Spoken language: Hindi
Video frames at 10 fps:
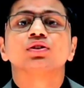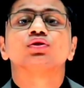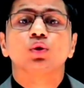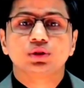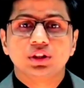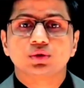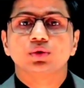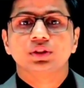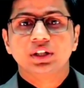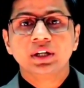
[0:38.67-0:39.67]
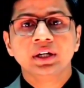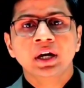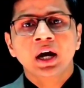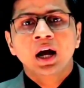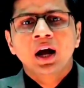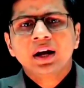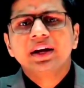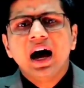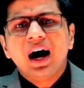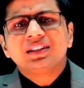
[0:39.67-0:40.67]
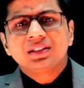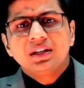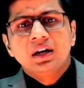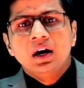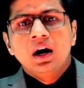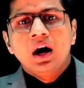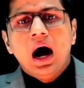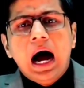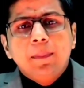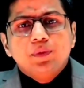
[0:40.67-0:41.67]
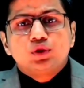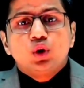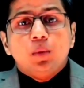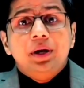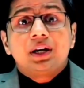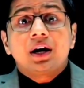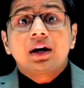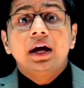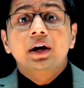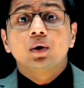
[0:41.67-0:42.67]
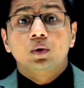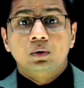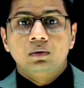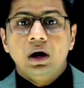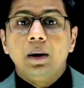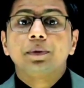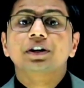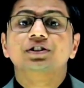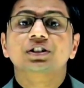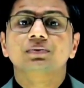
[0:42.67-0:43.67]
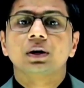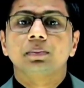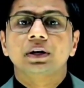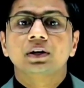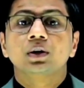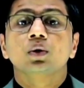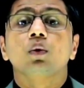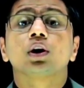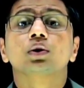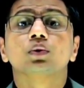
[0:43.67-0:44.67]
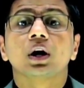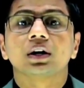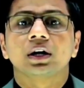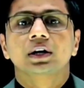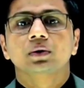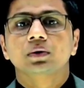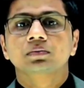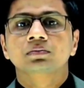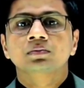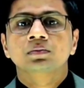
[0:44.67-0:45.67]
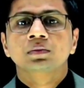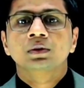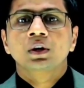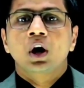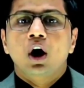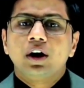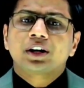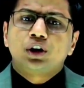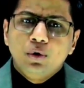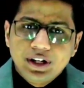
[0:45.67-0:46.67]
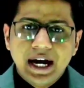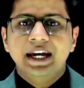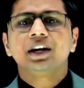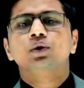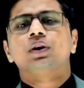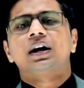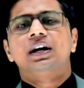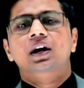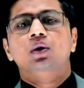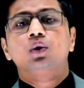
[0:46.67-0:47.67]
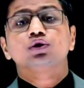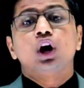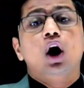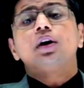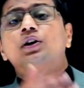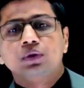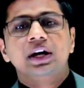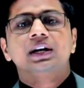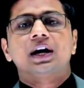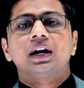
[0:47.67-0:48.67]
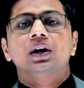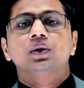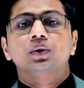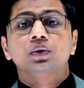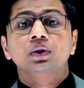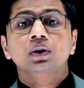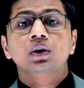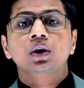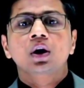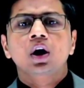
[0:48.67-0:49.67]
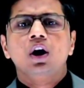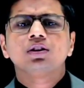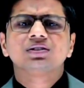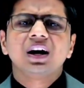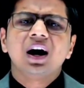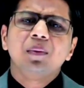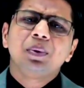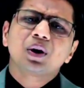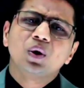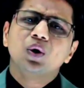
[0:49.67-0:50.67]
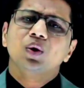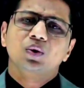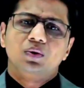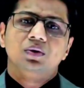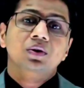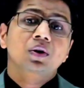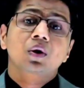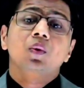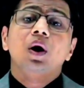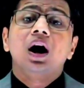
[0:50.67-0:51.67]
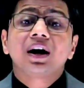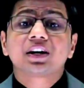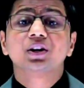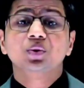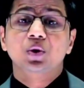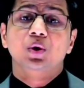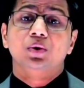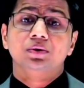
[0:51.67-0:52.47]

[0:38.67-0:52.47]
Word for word: सोचिए सोचिए कि आज आप जो भी कर रहे हो अपने जीवन में वो क्यों कर रहे हो और क्यों यही क्यों कर रहे हो कुछ और क्यों नहीं कर रहे हो और जहां पर हो वहां क्यों हो